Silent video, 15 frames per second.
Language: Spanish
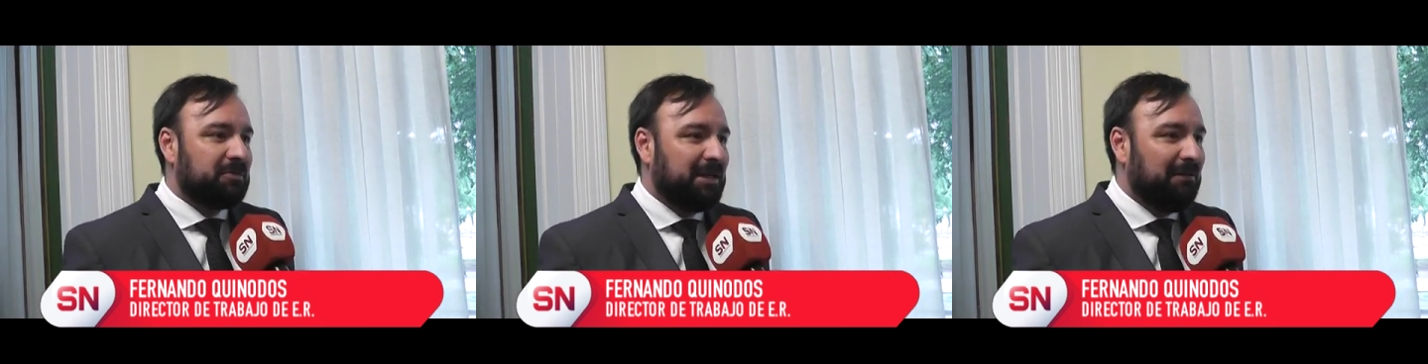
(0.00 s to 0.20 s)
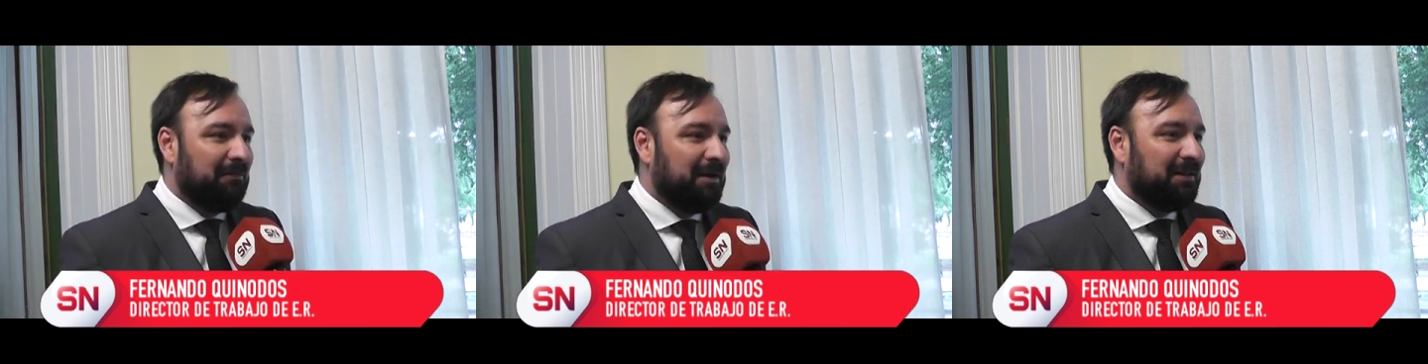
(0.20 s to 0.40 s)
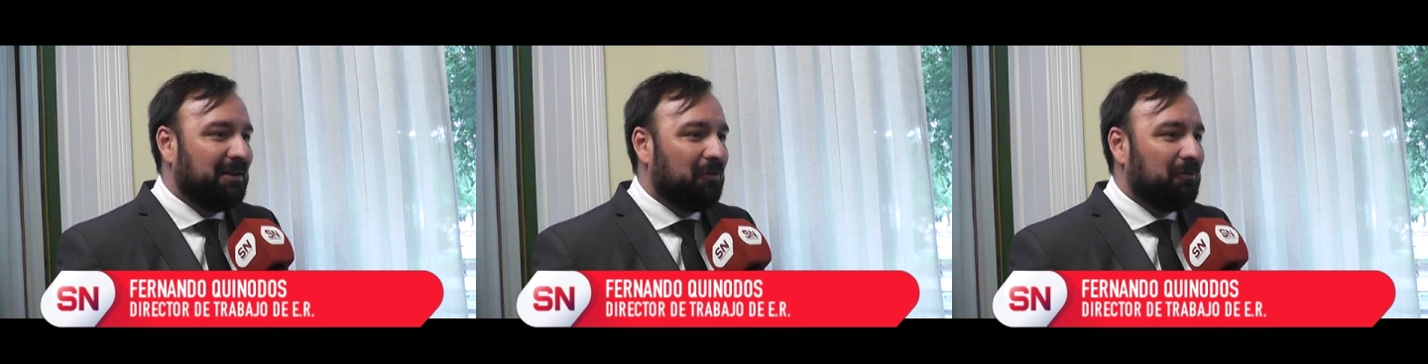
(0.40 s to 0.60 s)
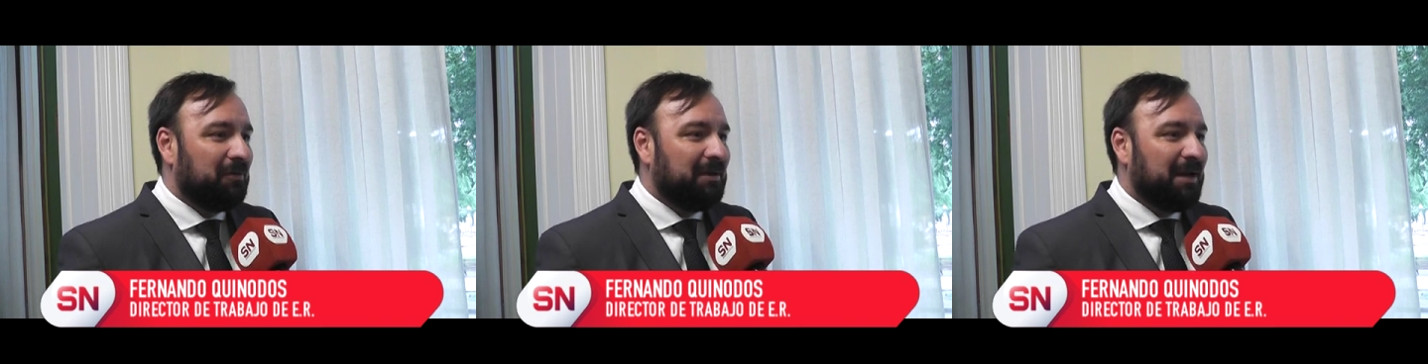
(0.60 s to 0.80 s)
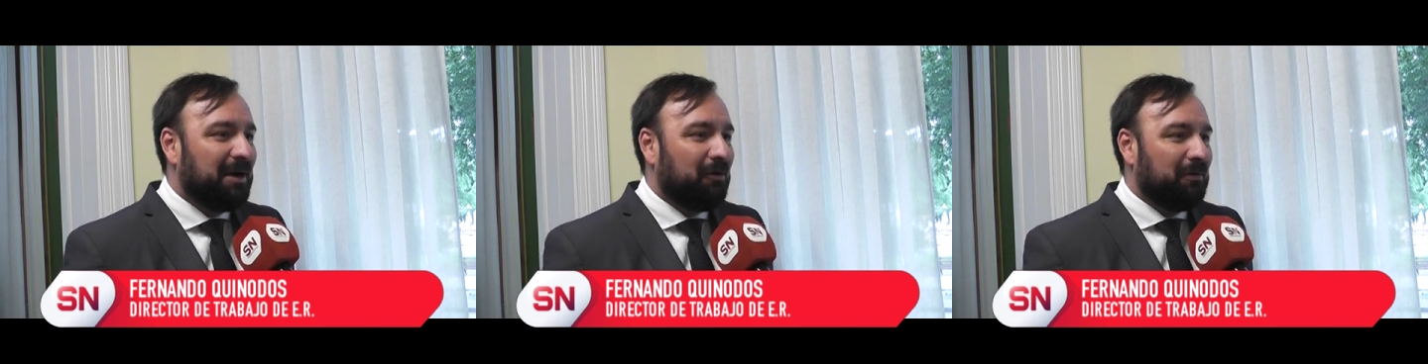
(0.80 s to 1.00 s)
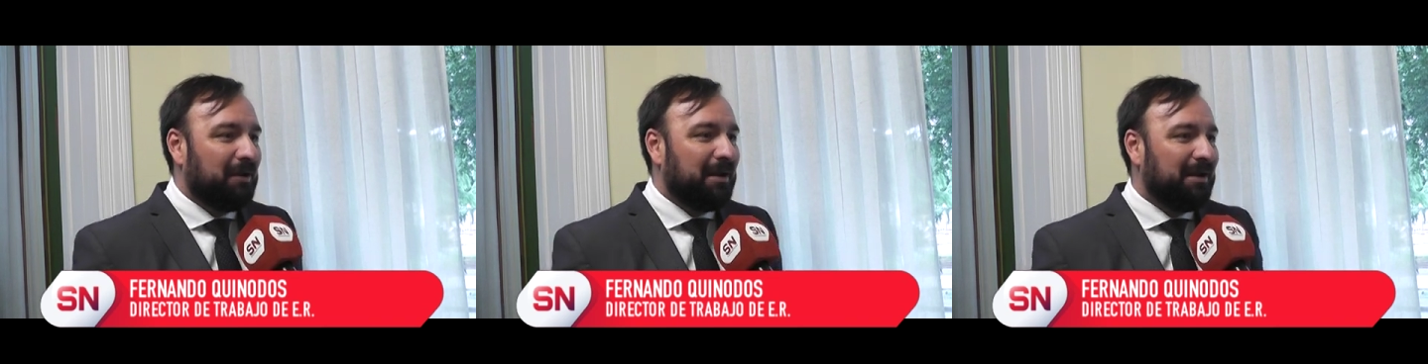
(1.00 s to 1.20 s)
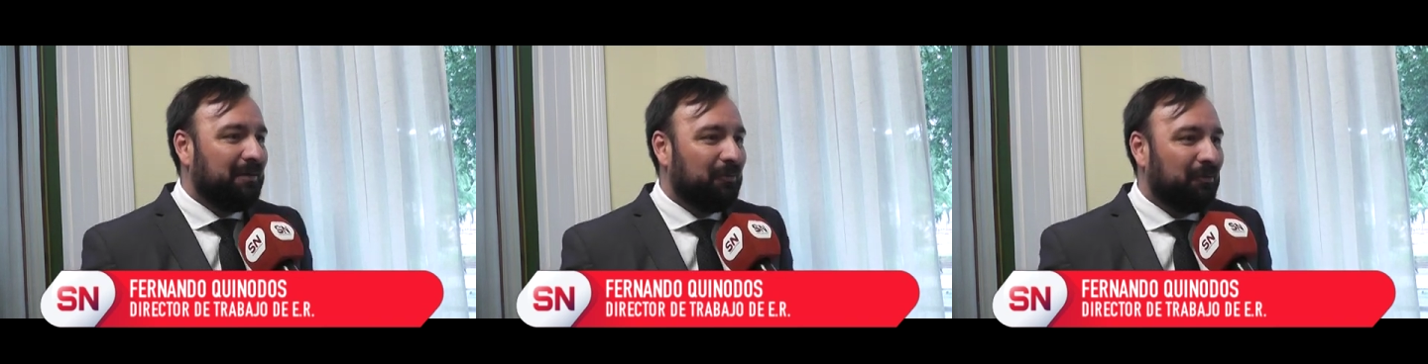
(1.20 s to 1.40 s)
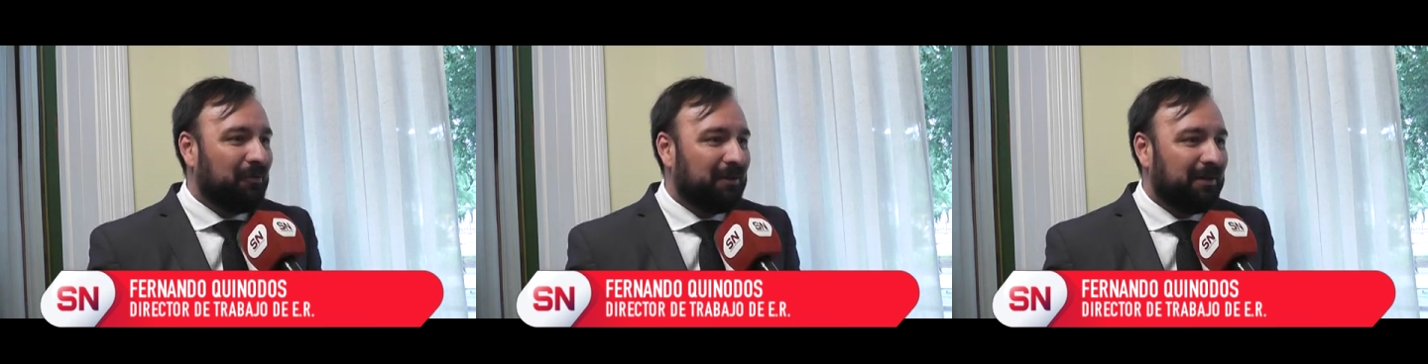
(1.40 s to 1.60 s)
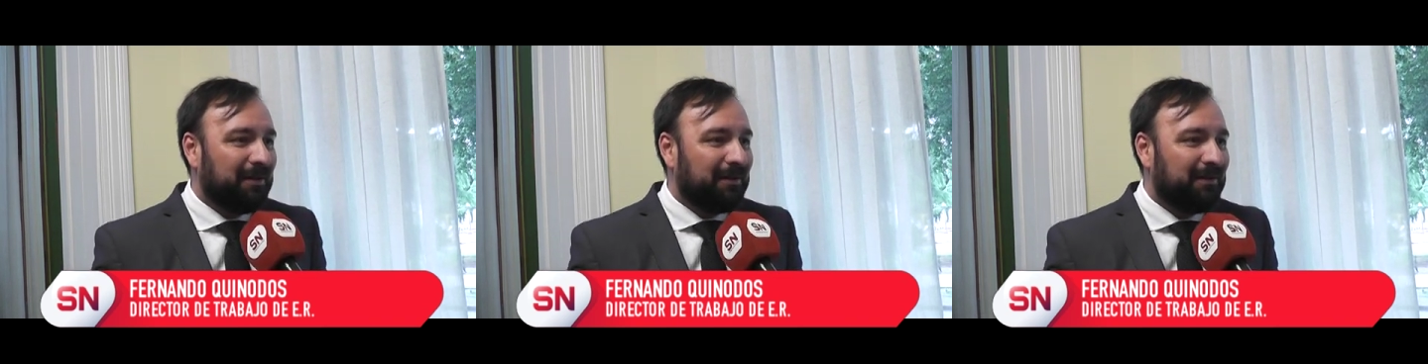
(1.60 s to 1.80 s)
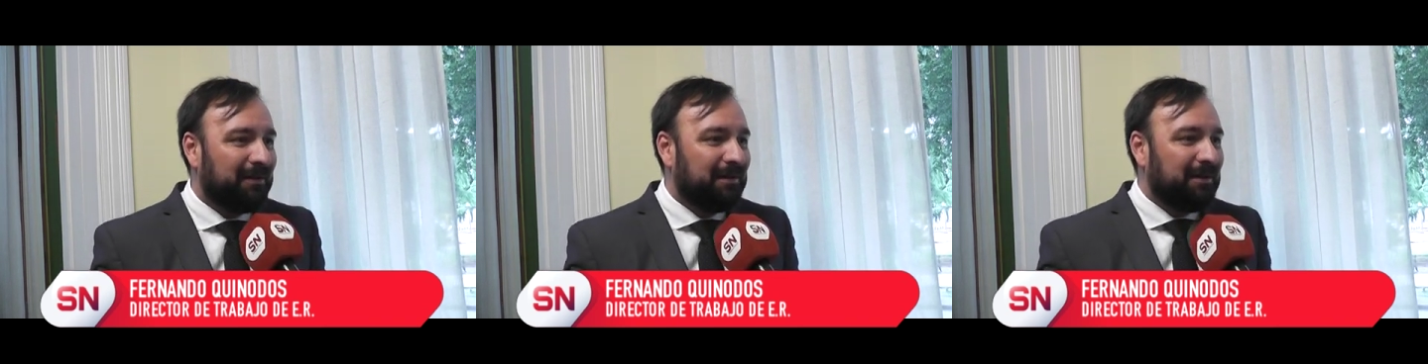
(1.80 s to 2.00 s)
se levanta un día con ánimo de,